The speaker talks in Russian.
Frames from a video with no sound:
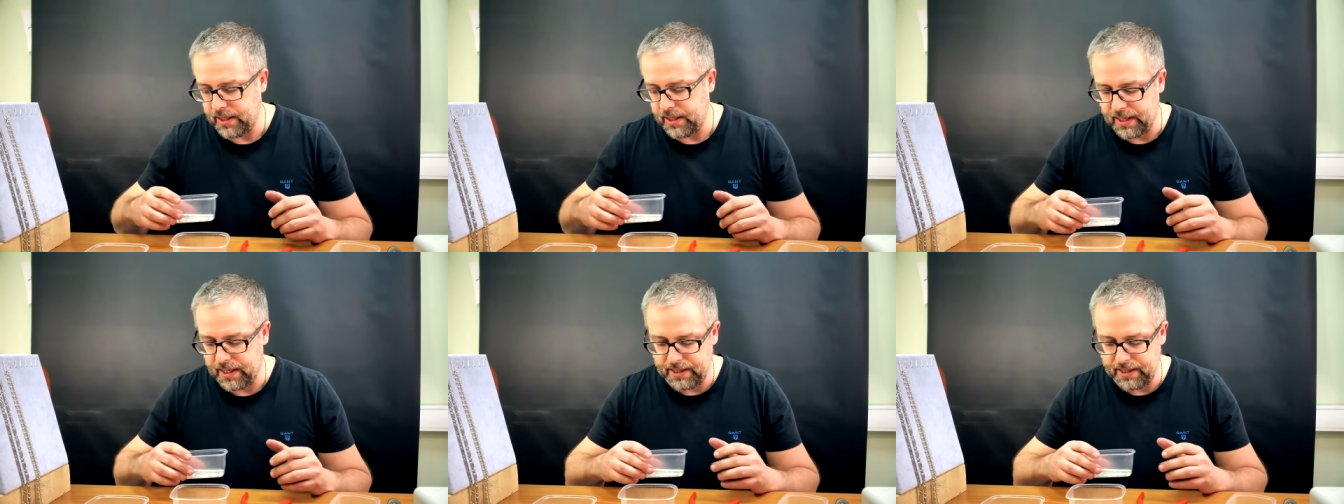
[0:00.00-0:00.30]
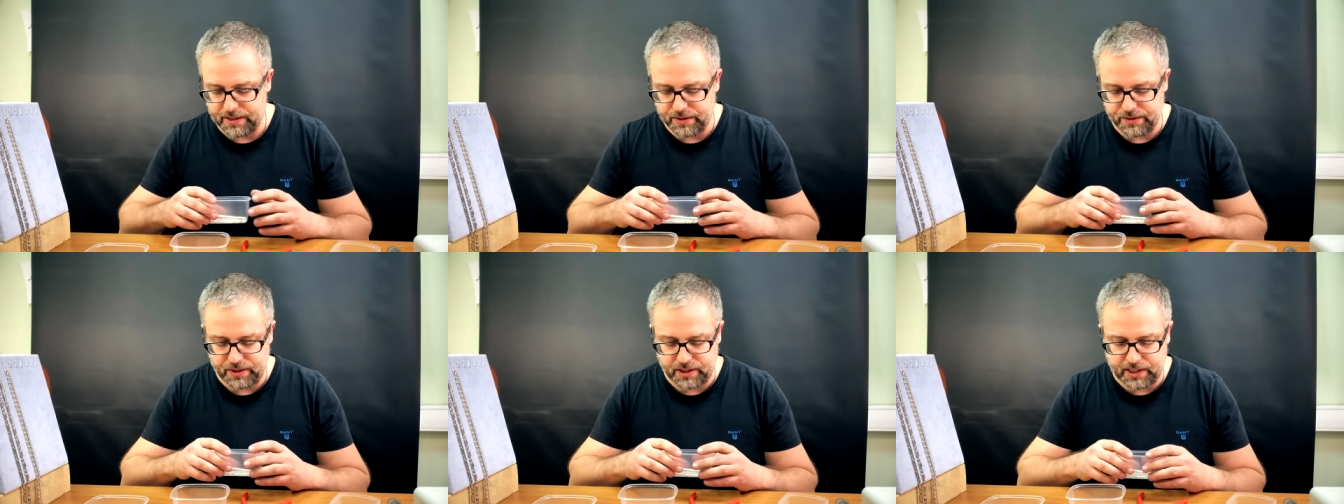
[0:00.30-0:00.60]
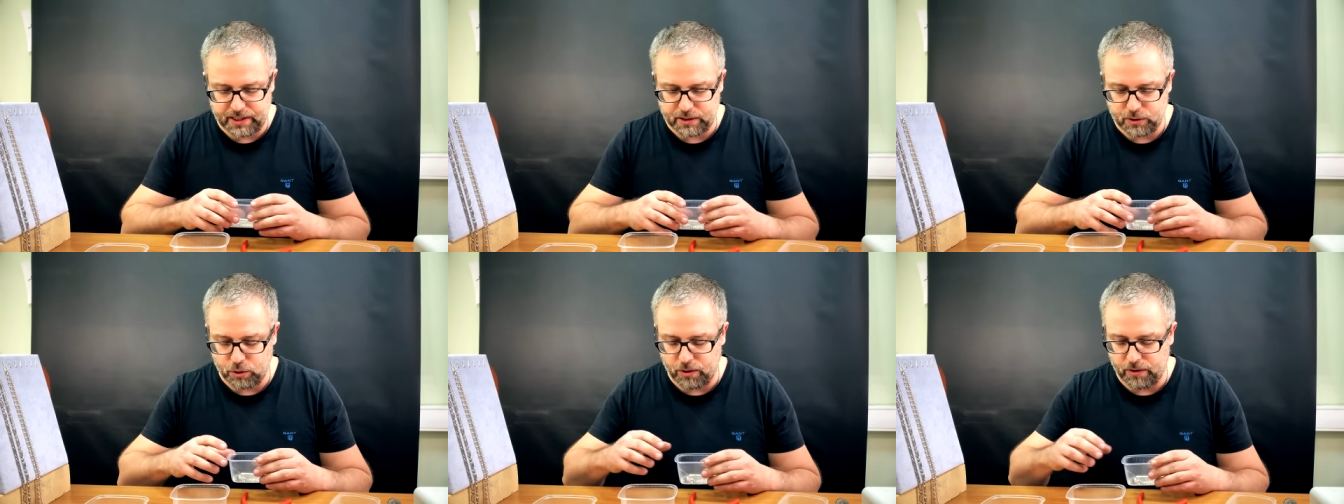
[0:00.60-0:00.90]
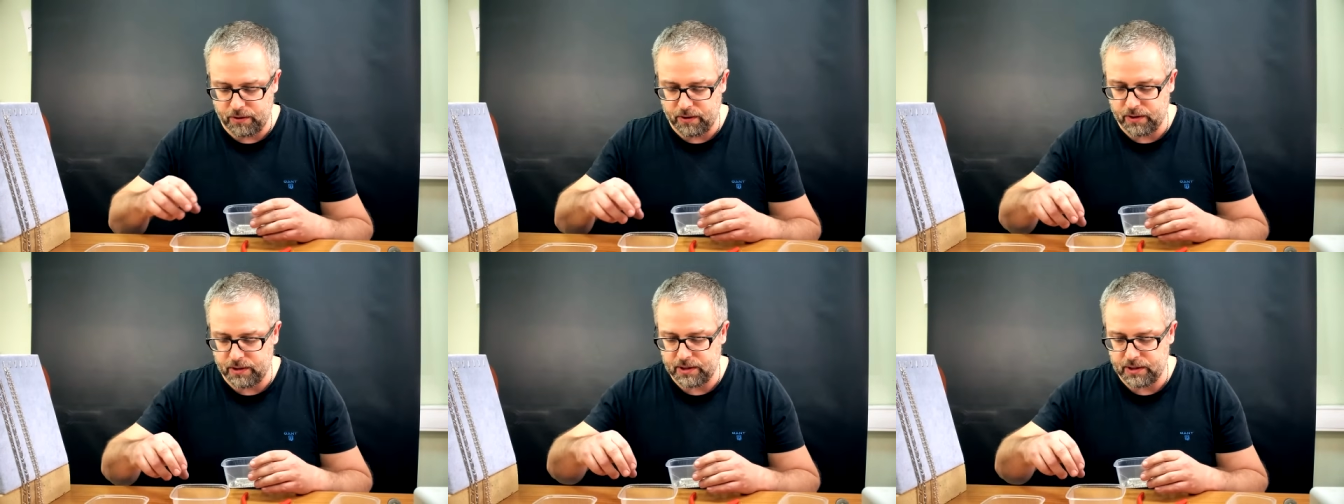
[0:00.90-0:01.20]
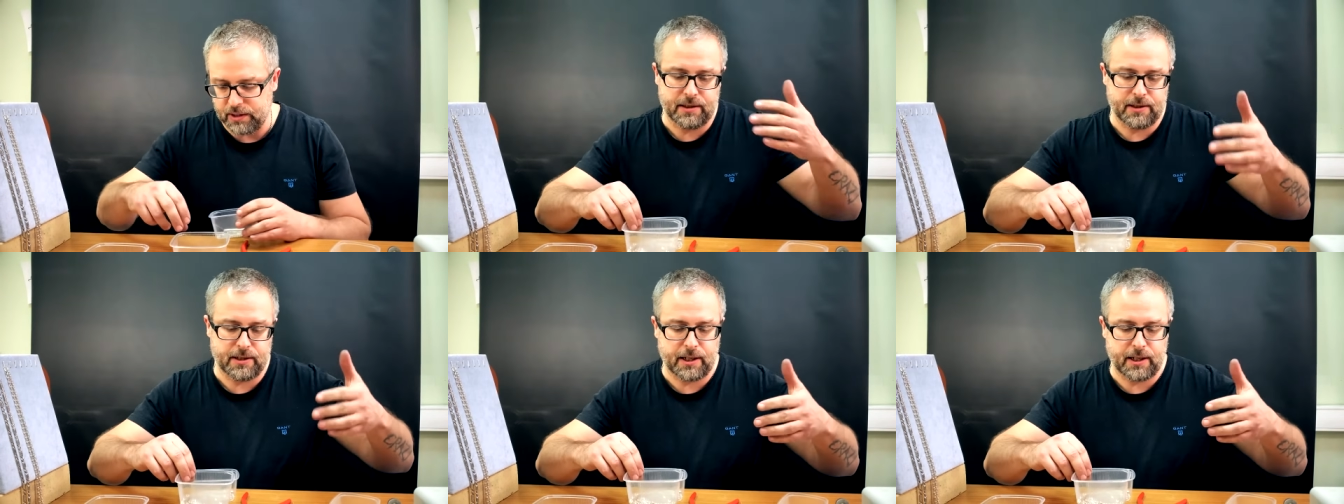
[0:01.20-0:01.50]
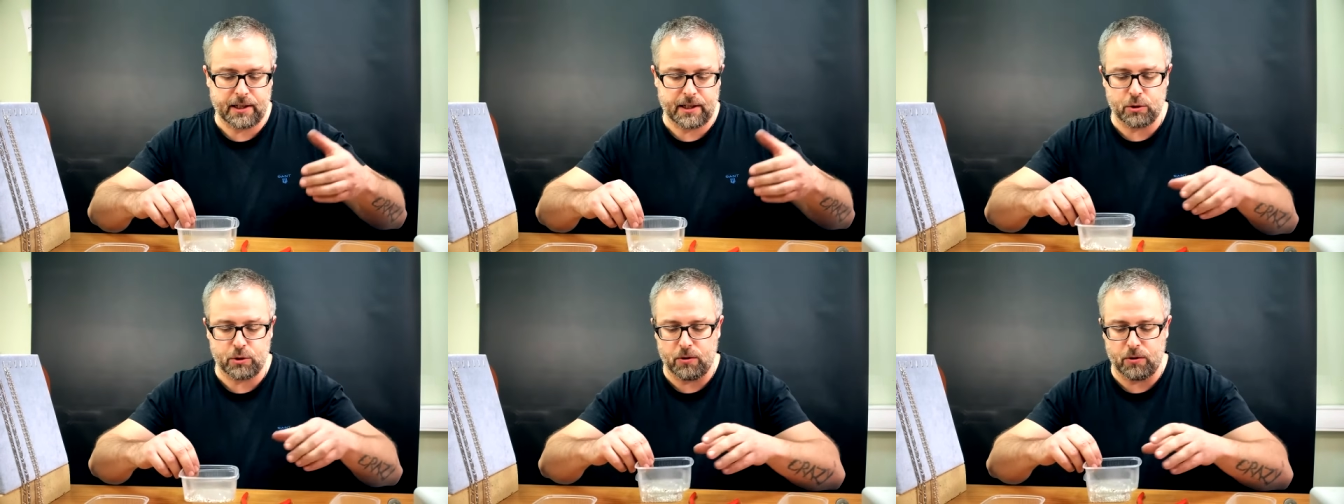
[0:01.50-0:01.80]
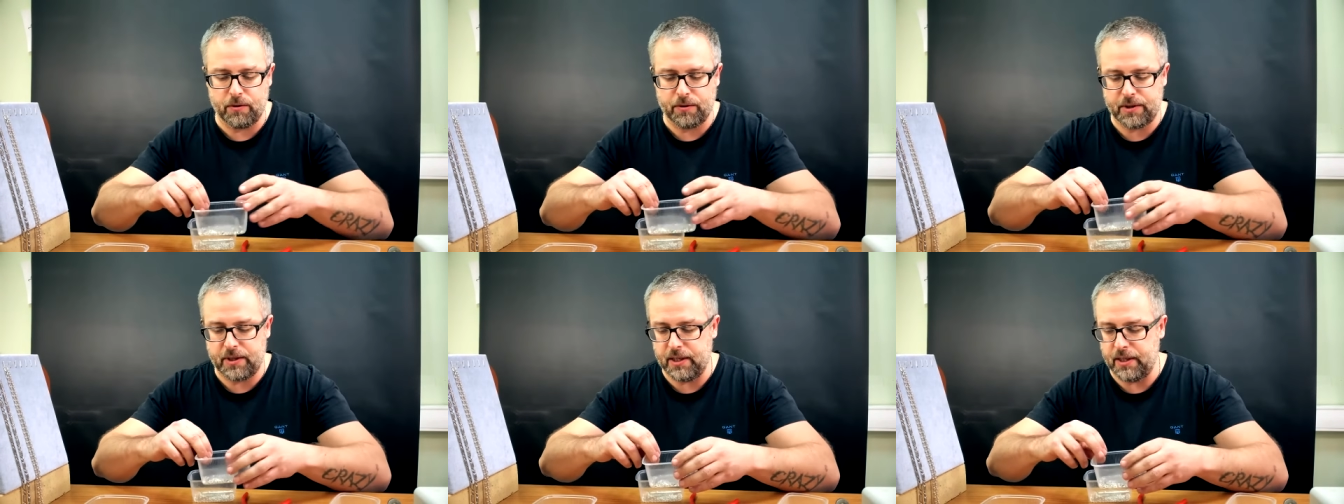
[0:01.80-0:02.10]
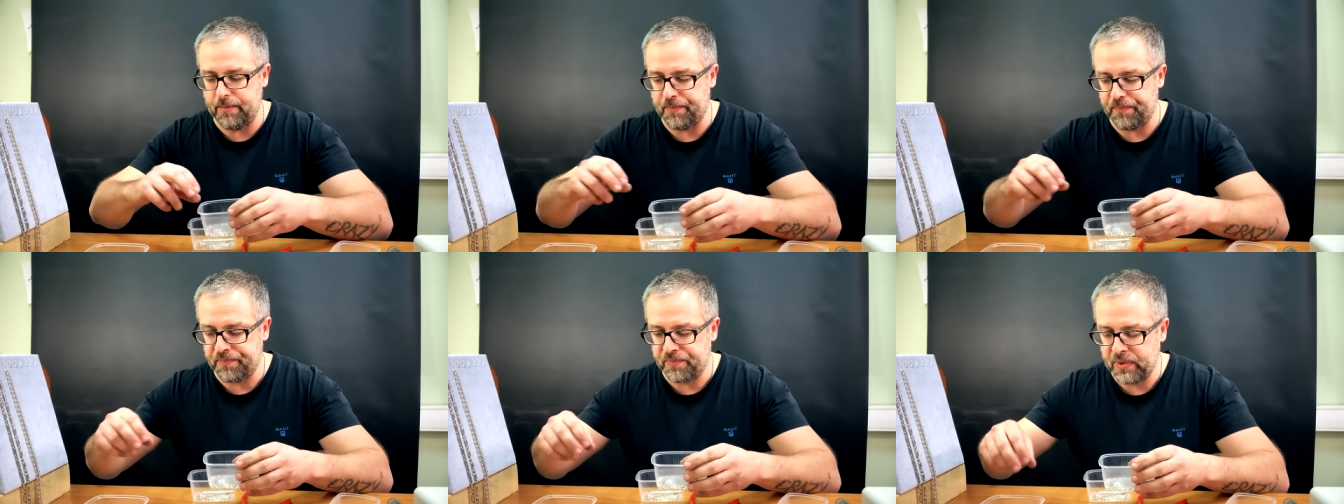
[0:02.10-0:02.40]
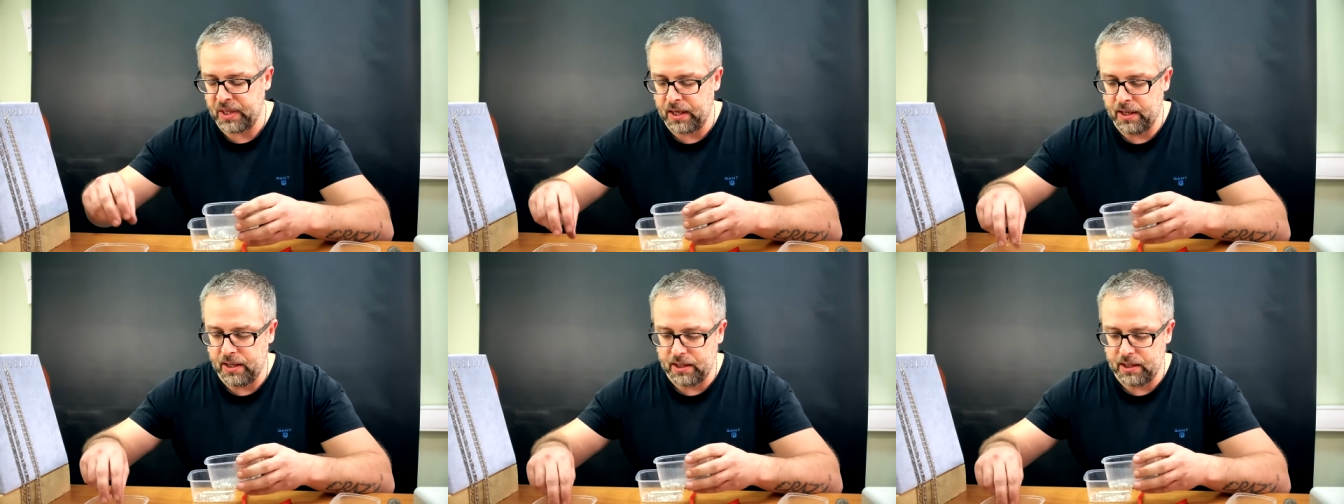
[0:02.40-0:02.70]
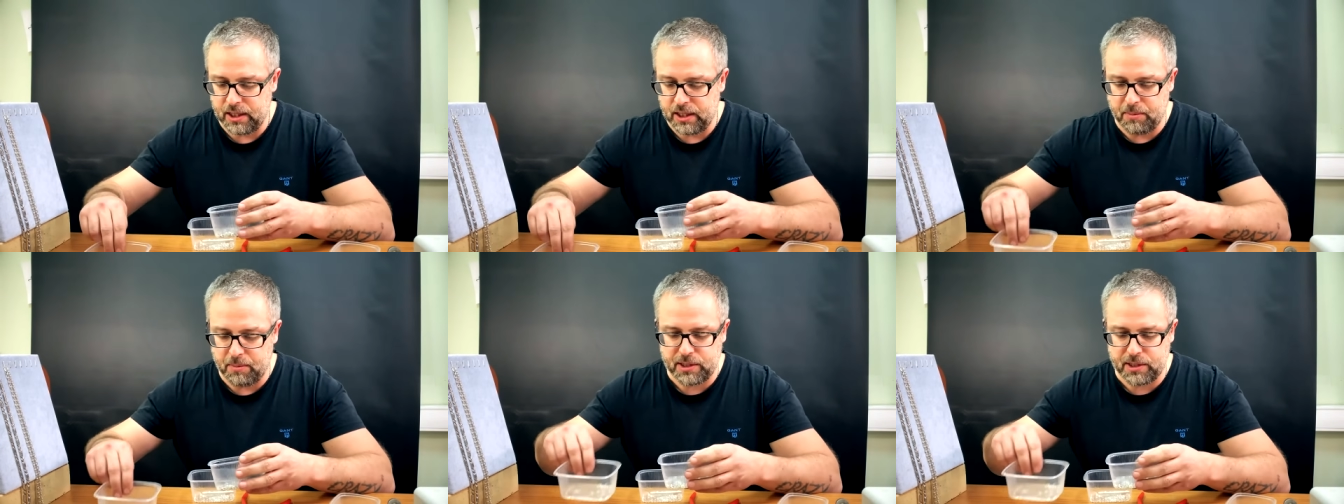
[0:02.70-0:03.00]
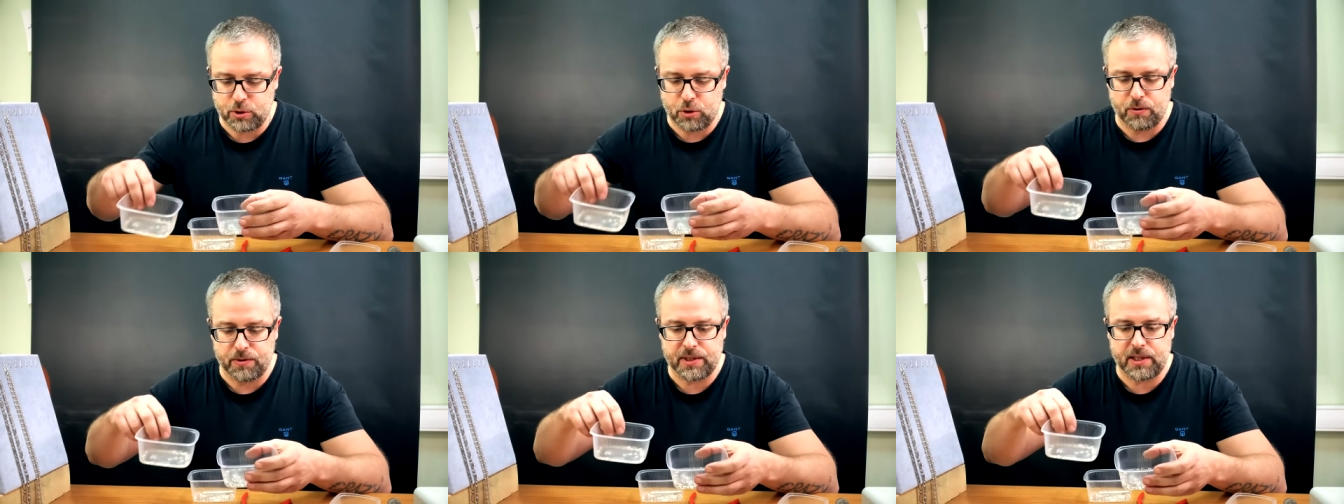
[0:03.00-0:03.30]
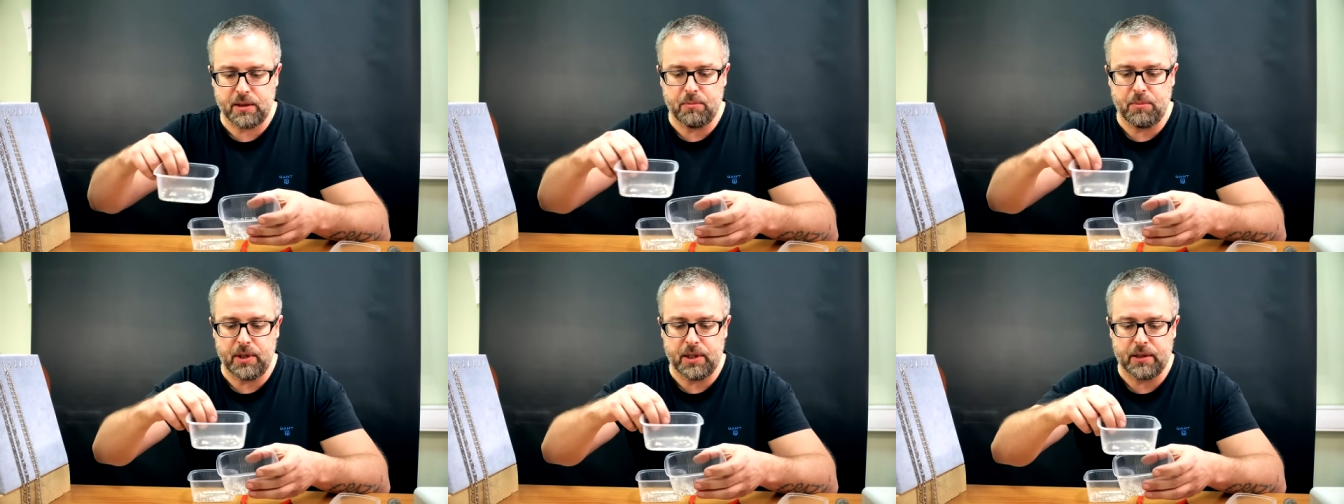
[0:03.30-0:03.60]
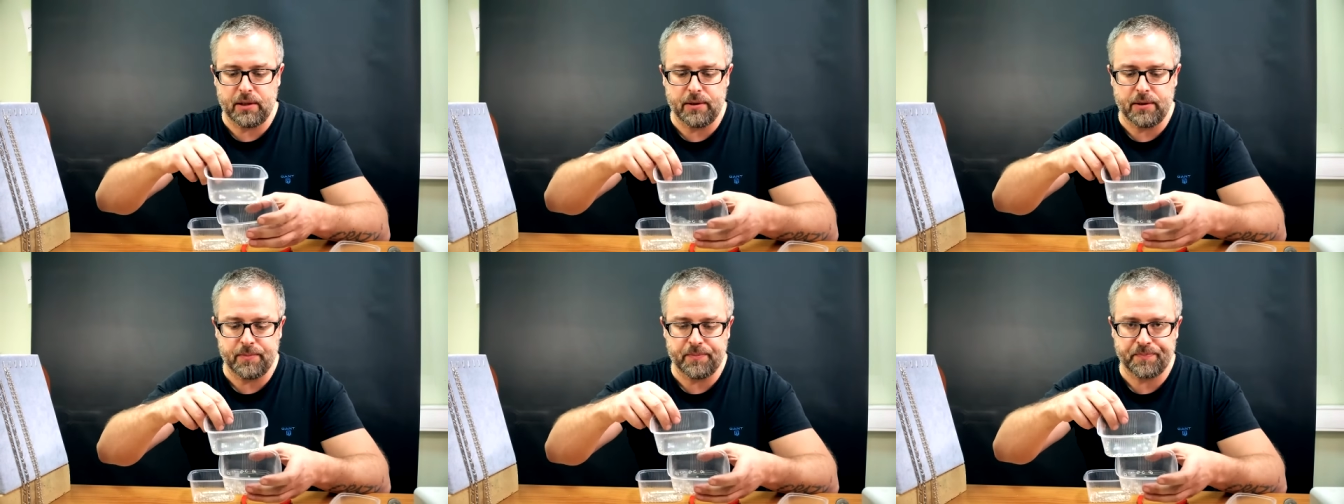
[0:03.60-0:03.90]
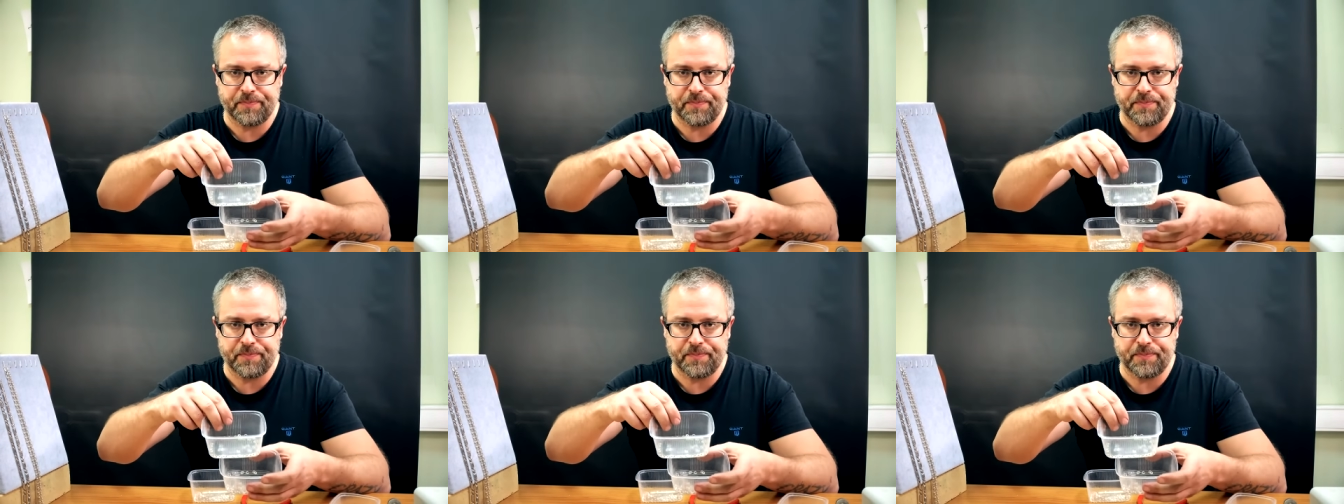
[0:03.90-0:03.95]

Я заготовил заготовки на московский бит.